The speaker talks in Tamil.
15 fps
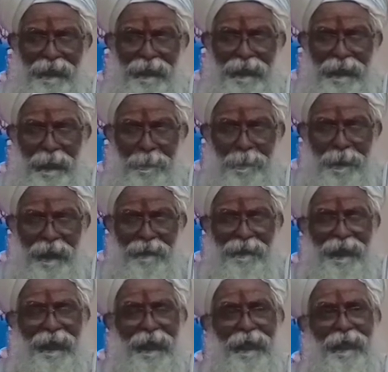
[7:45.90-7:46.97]
இந்த
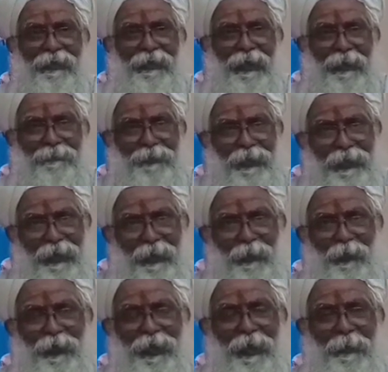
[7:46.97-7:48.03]
பிறவியில் நாம்
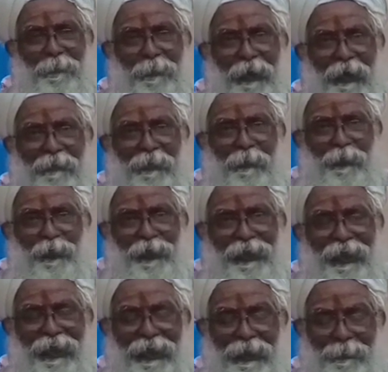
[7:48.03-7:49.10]
செய்யக்கூடிய பாவ
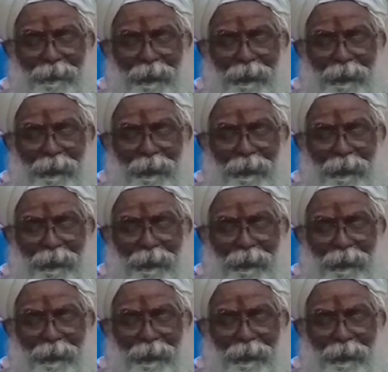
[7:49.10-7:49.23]
புண்ணியங்களை